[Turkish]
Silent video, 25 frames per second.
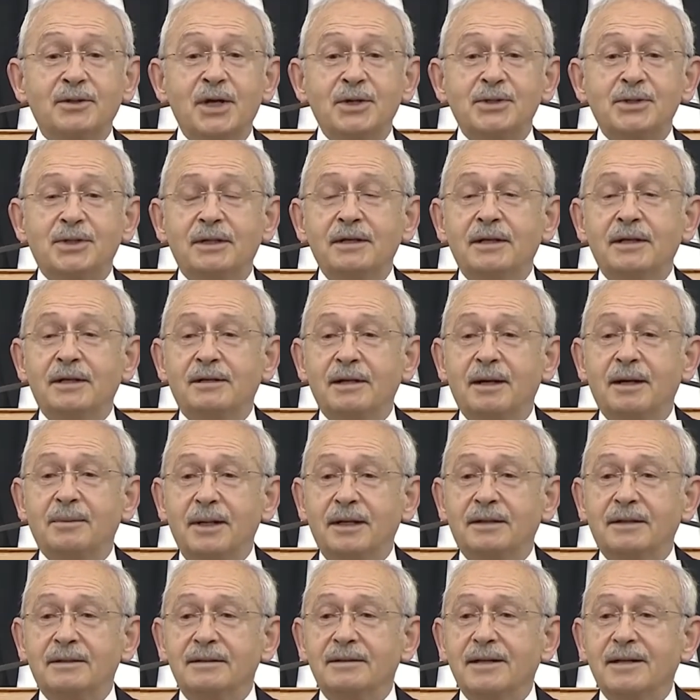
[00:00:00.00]
Kesinlikle
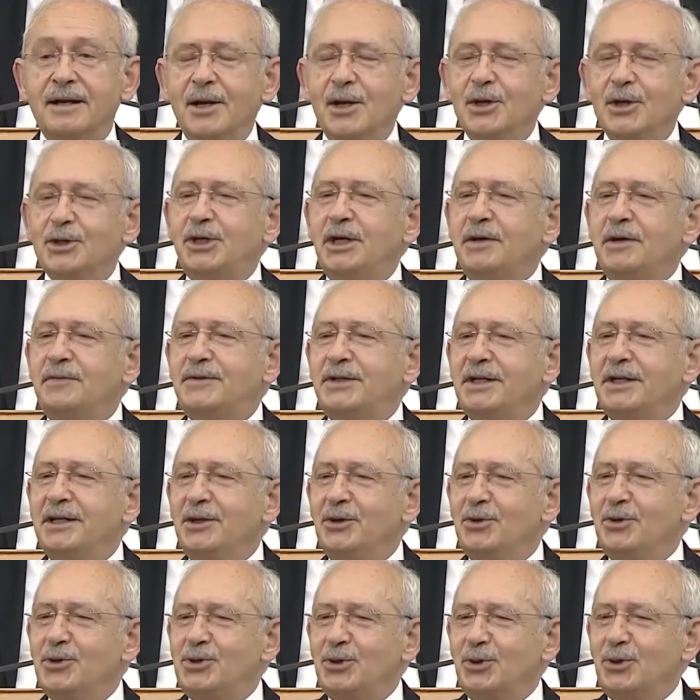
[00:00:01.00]
bakın. Çiftçinin
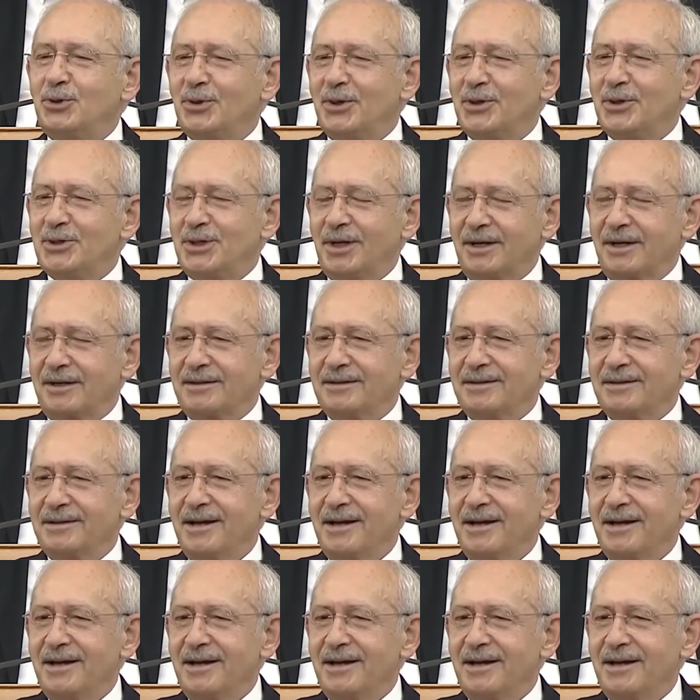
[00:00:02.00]
yüzü gülecek.